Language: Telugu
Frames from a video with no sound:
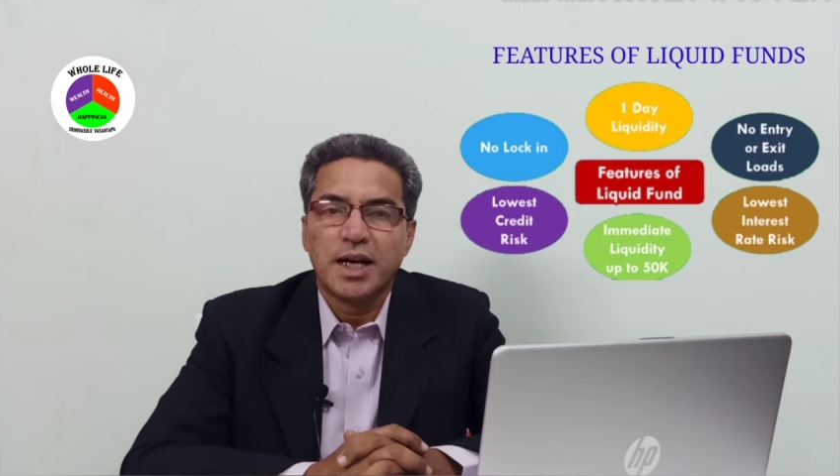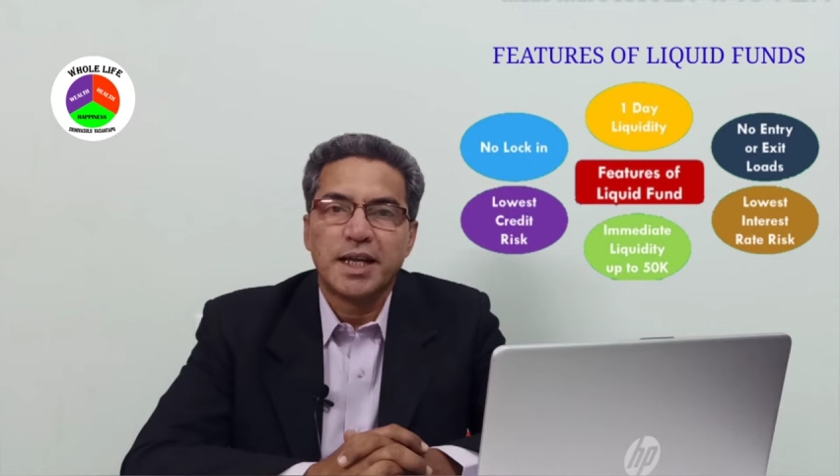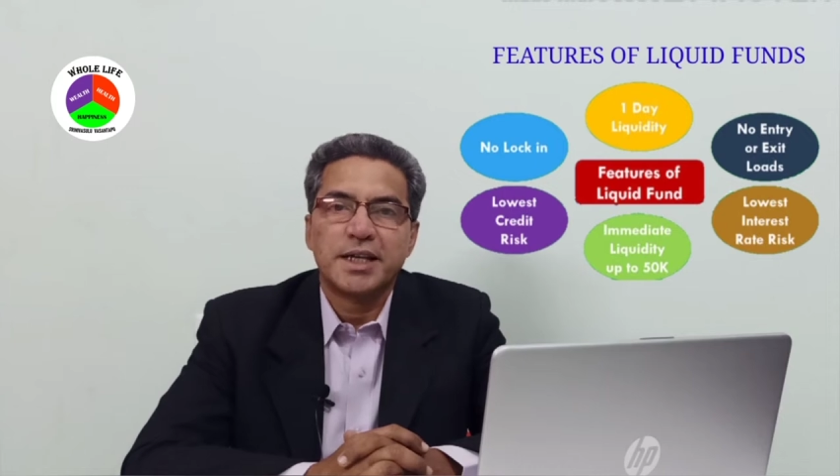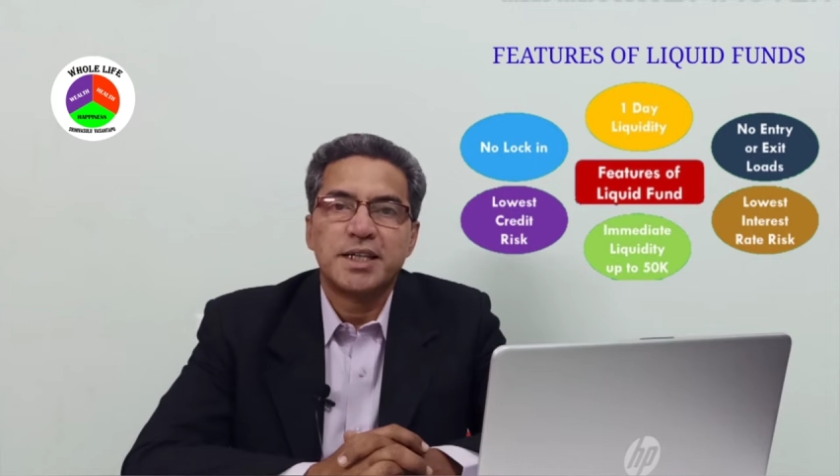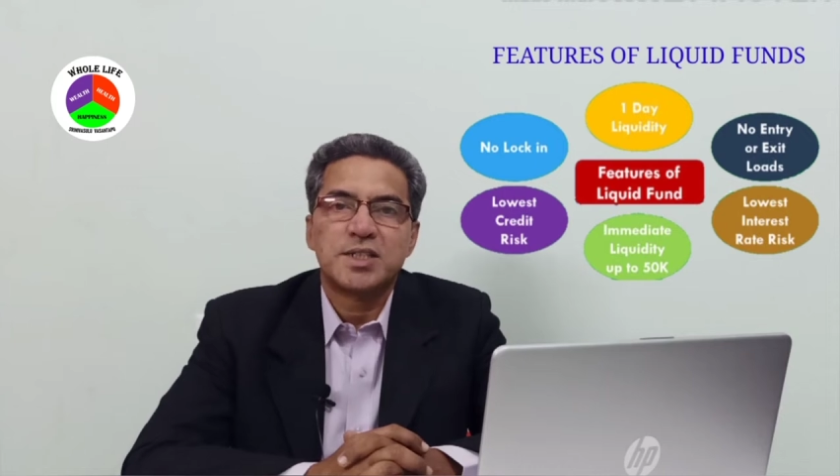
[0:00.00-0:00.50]

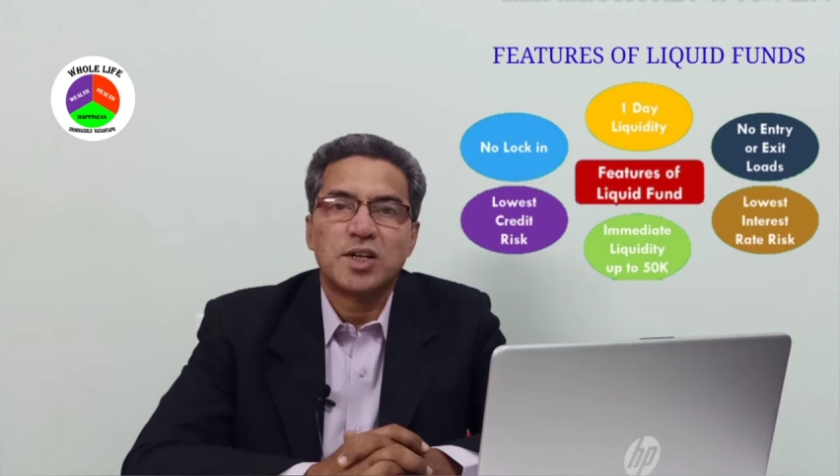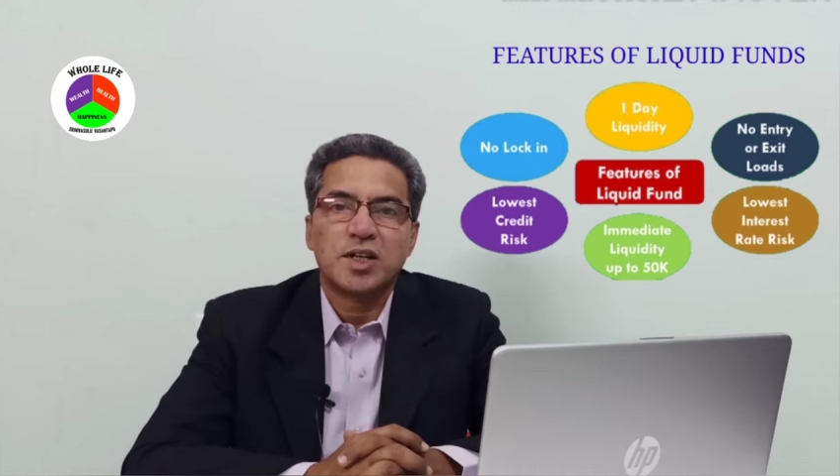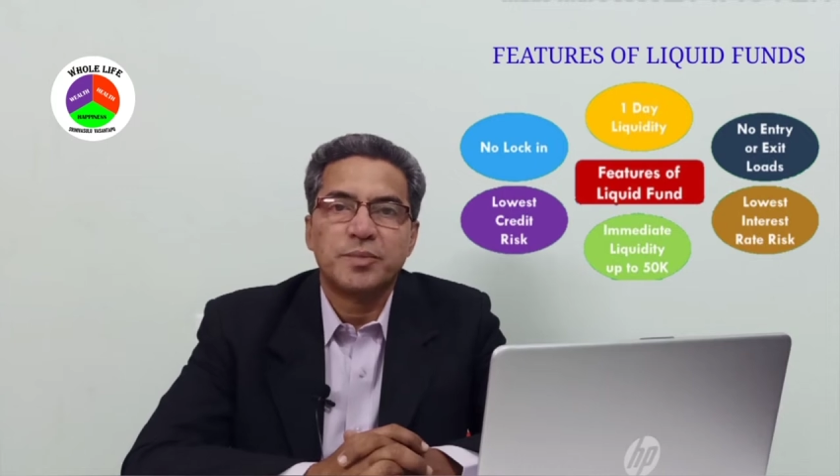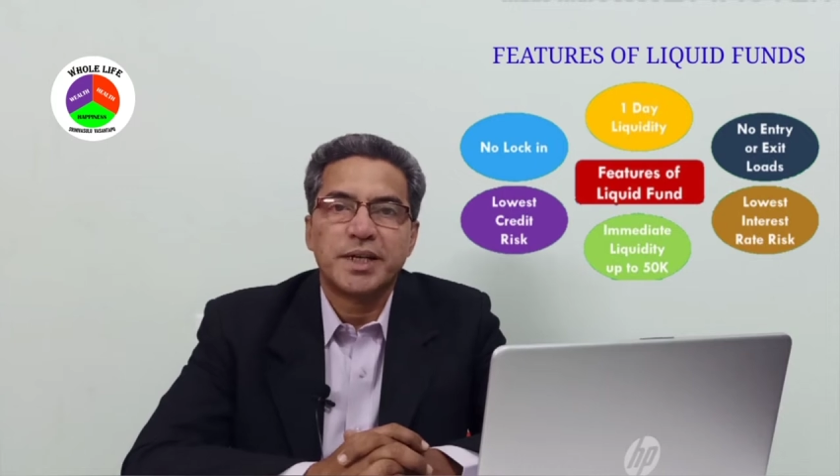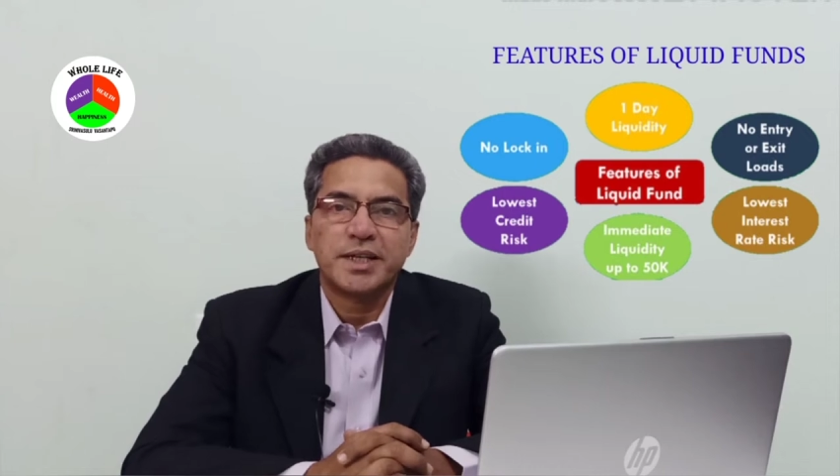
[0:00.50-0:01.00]
అలాగే
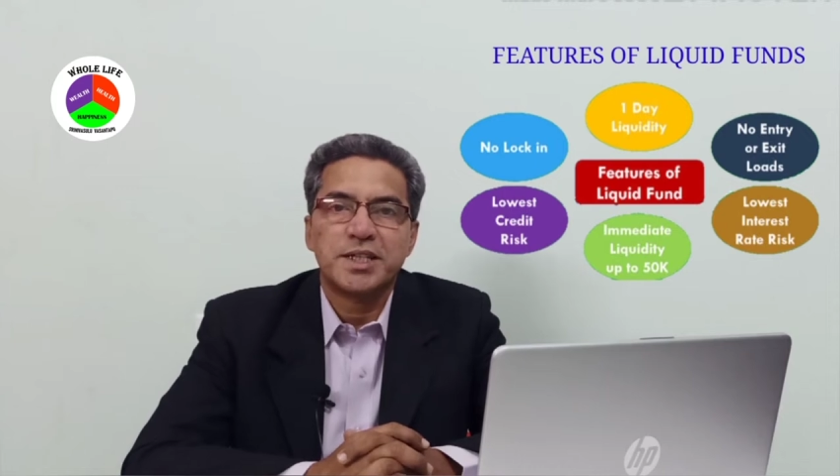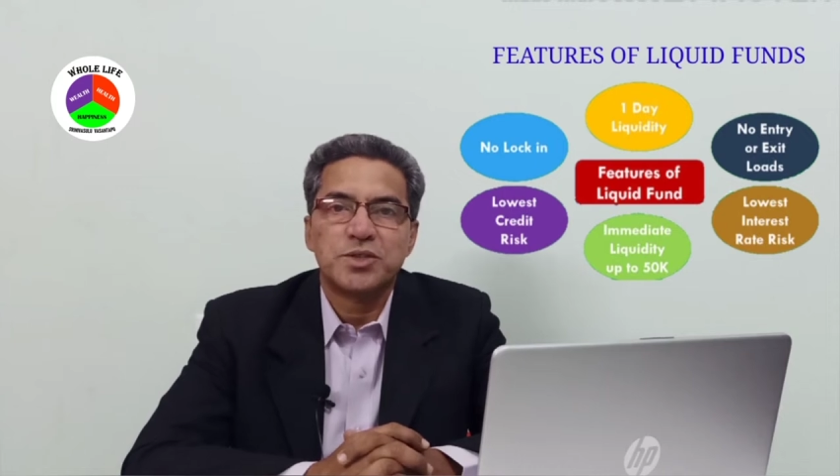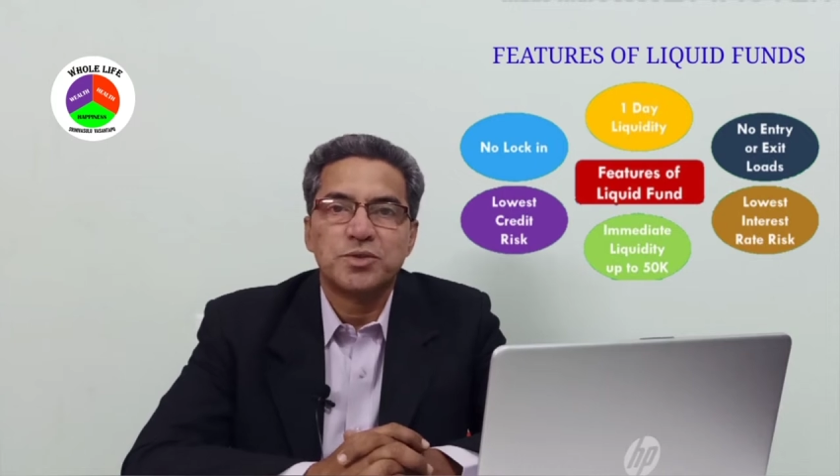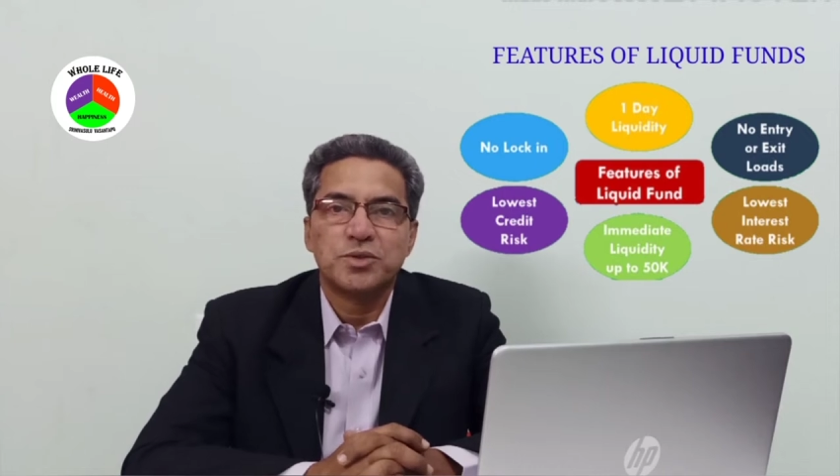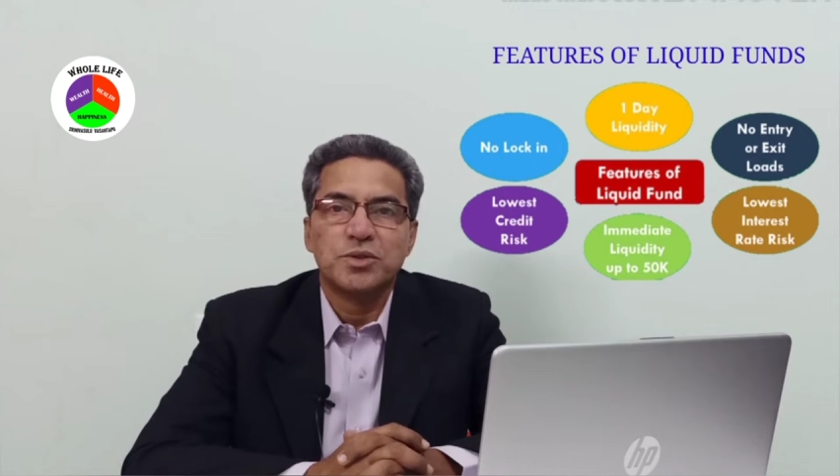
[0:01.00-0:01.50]
స్టాక్ మార్కెట్స్